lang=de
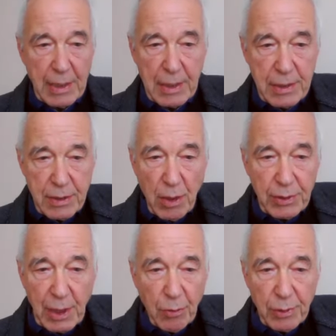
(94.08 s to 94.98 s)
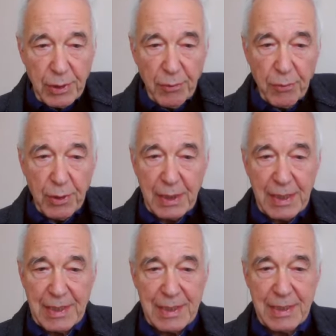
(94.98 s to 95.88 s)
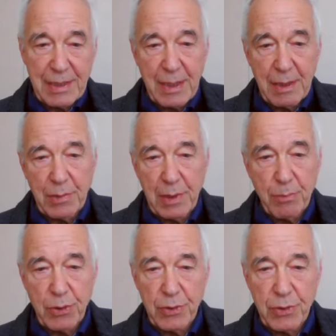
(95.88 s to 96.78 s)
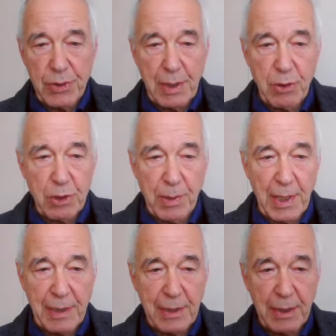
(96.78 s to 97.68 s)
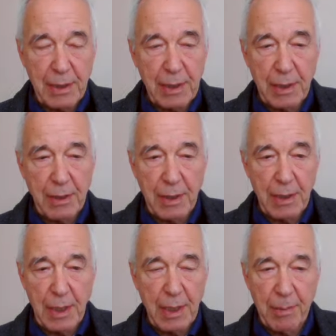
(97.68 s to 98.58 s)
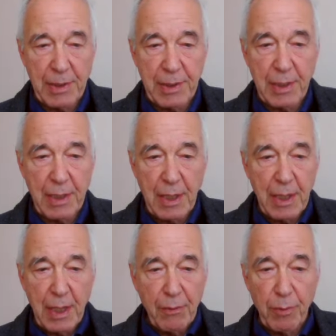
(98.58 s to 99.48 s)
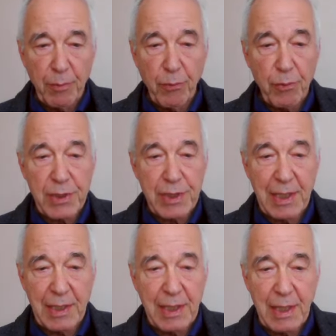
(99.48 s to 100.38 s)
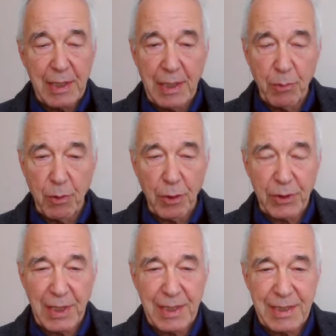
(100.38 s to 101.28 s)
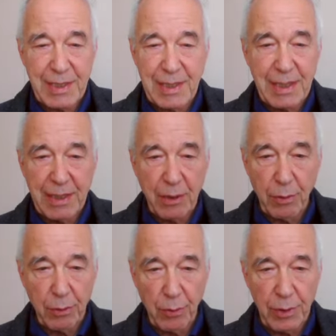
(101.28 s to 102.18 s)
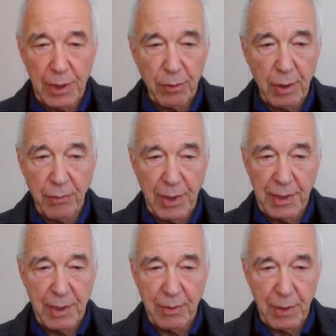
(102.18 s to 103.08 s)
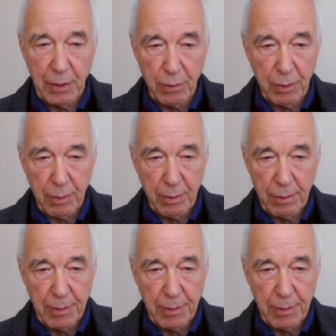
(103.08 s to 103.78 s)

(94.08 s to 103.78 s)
Das ist auch der Grund dafür, dass diese im limbischen System gespeicherten äh, Elemente vom Bewusstsein, dem Kortex, nicht kontrolliert oder verändert werden können.